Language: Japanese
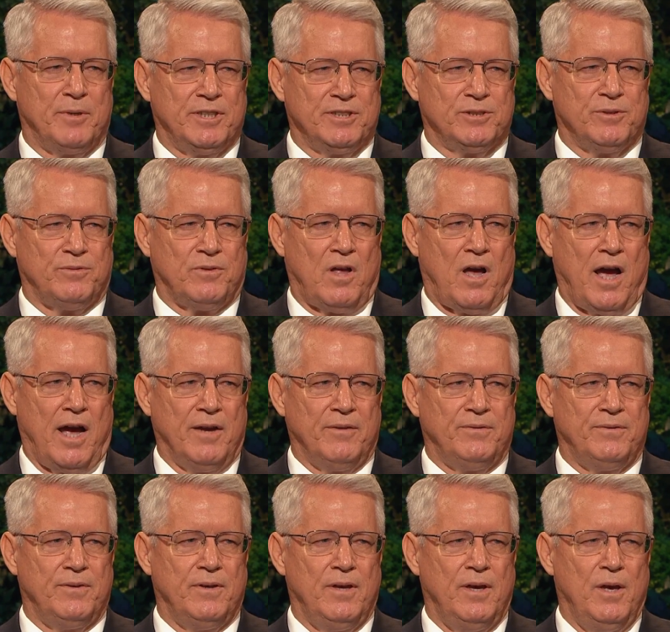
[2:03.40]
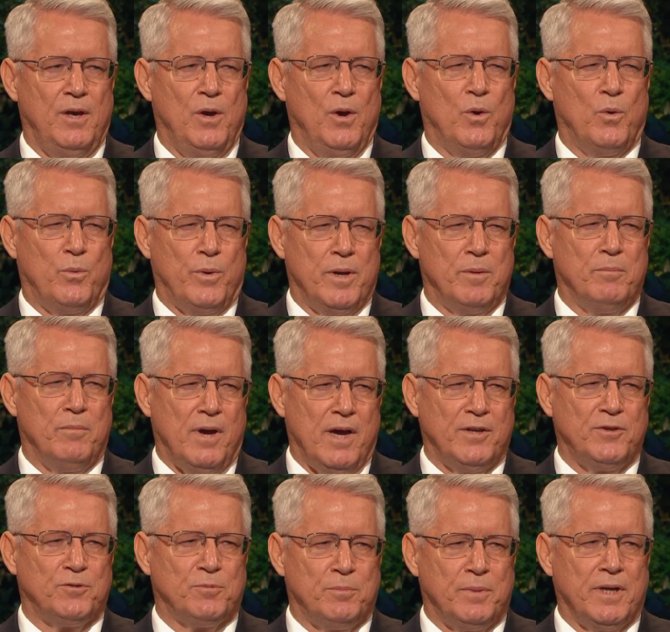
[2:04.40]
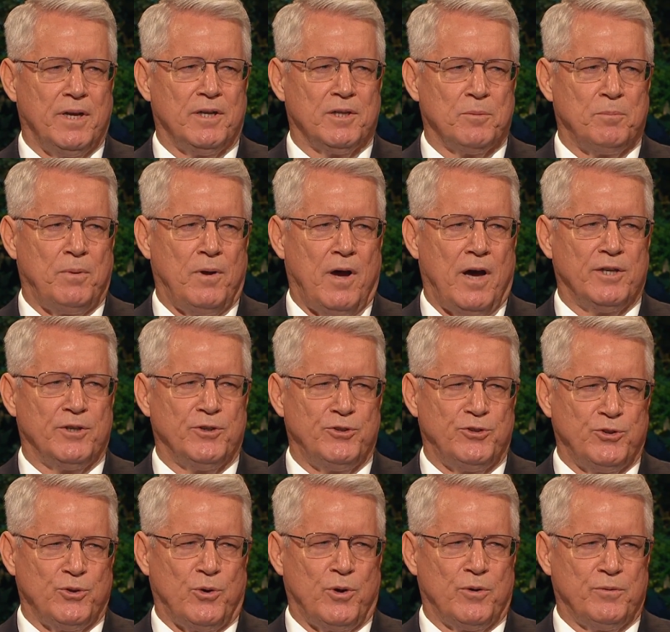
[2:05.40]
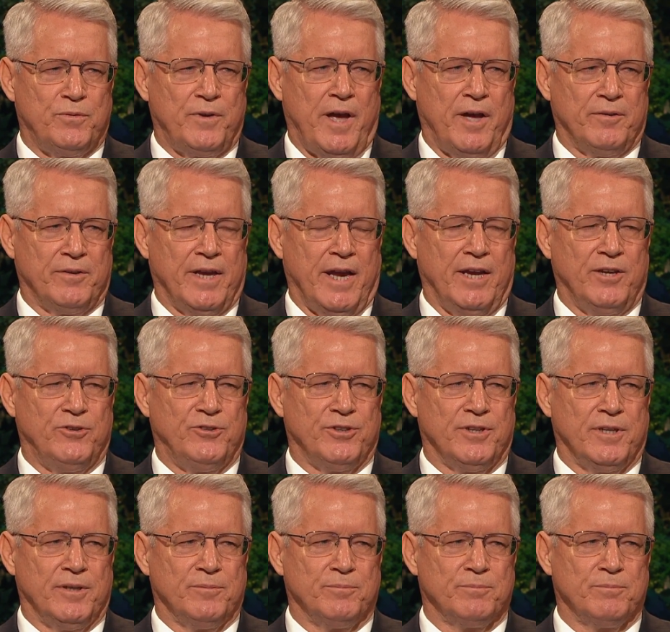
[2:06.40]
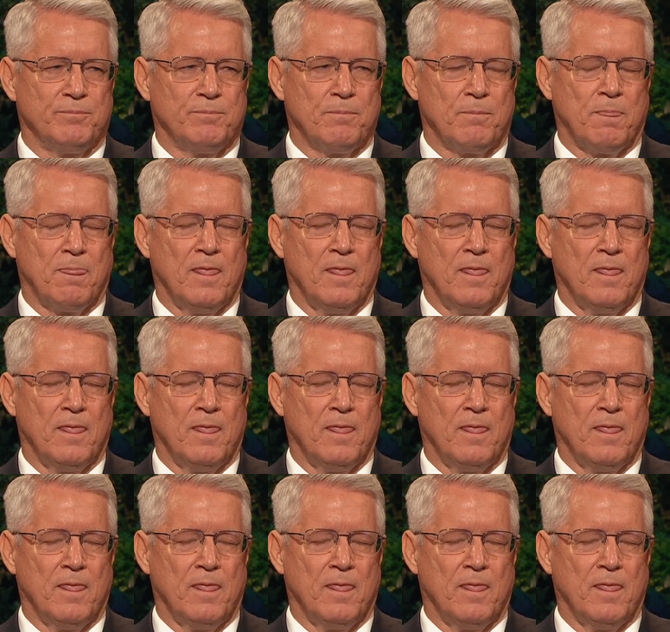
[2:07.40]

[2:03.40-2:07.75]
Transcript: は堅固なもといの上に立てなければならないことが分かります